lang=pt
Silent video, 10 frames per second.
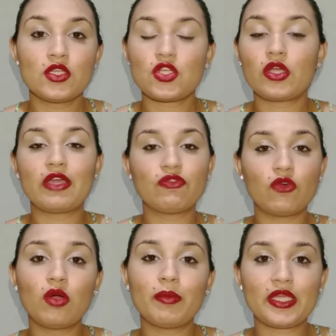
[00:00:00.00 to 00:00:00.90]
Só que a
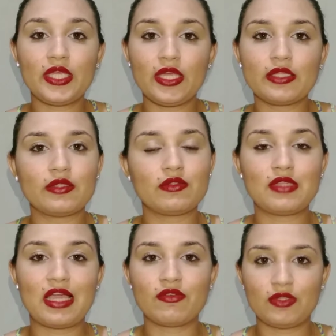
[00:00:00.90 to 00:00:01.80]
forma que
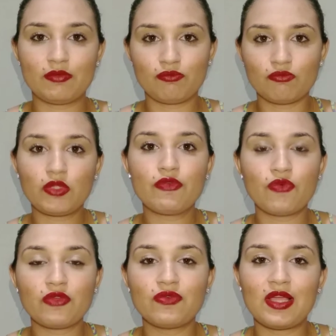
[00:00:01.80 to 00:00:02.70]
tava, que
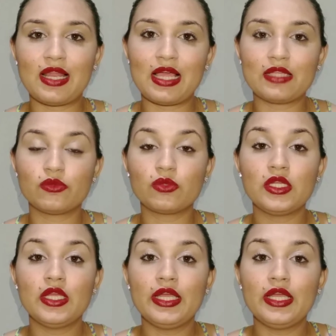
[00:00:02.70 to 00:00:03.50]
foi falado,